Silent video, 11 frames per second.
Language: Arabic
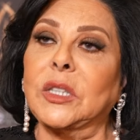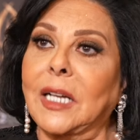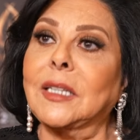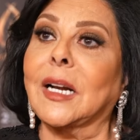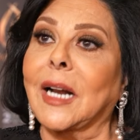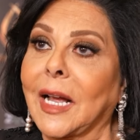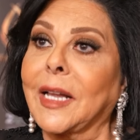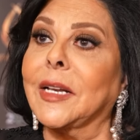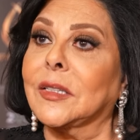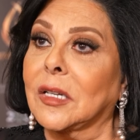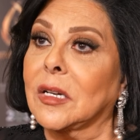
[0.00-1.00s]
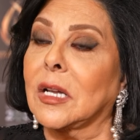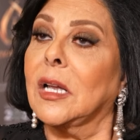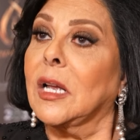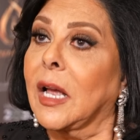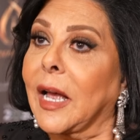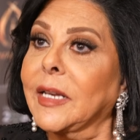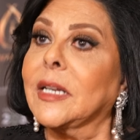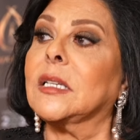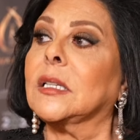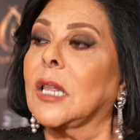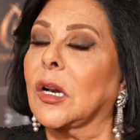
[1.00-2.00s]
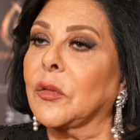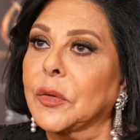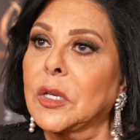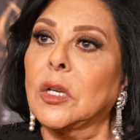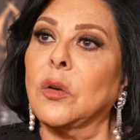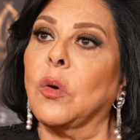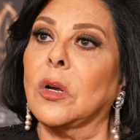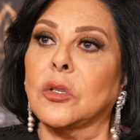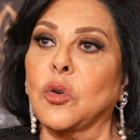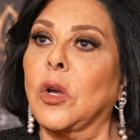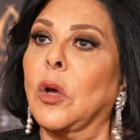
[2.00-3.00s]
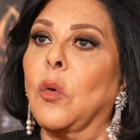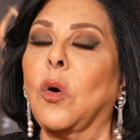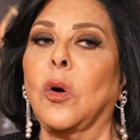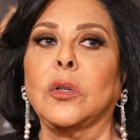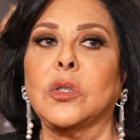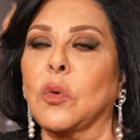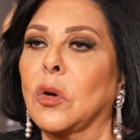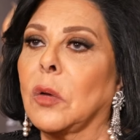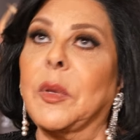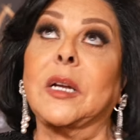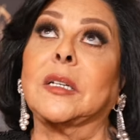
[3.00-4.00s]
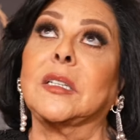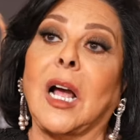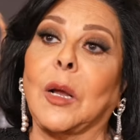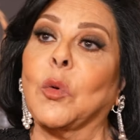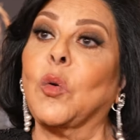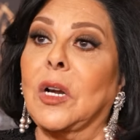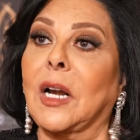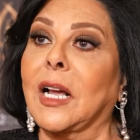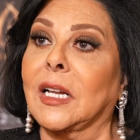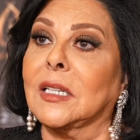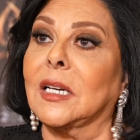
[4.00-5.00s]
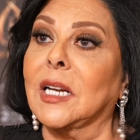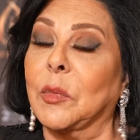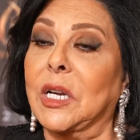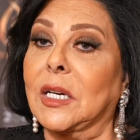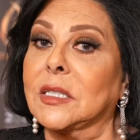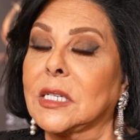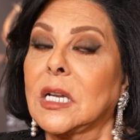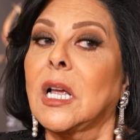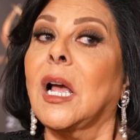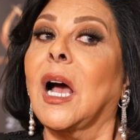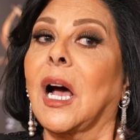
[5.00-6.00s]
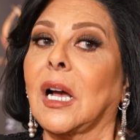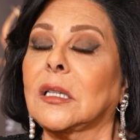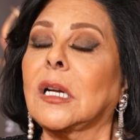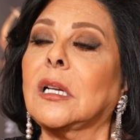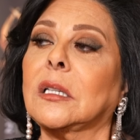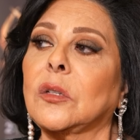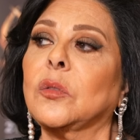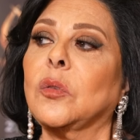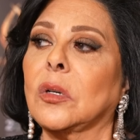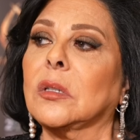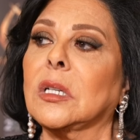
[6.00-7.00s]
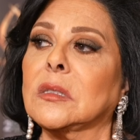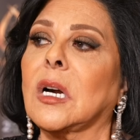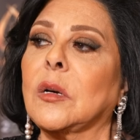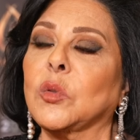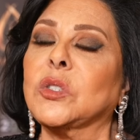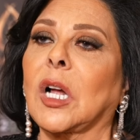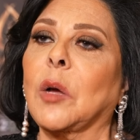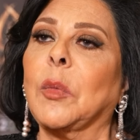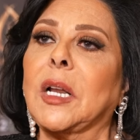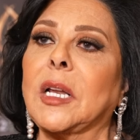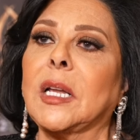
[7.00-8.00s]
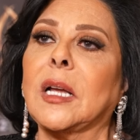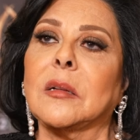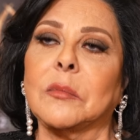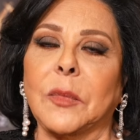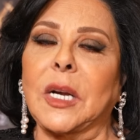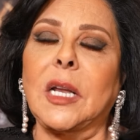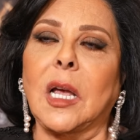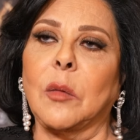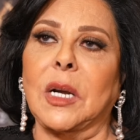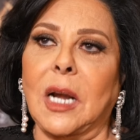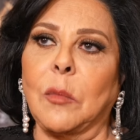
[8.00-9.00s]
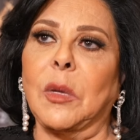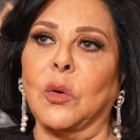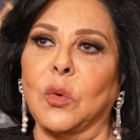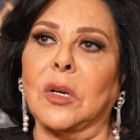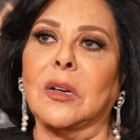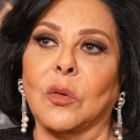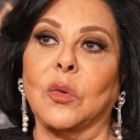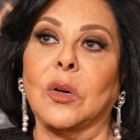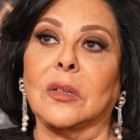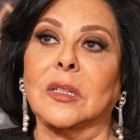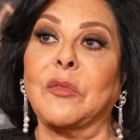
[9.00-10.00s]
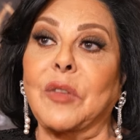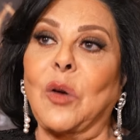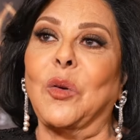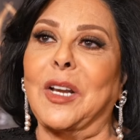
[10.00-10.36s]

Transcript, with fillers: تحت رعايه آه، هيئه الترفيه وجوي ووردز وبيج تايم كل الحاجات الجميله دي اعتقد انه النظره المستقبليه مليئه بالامل والتفاؤل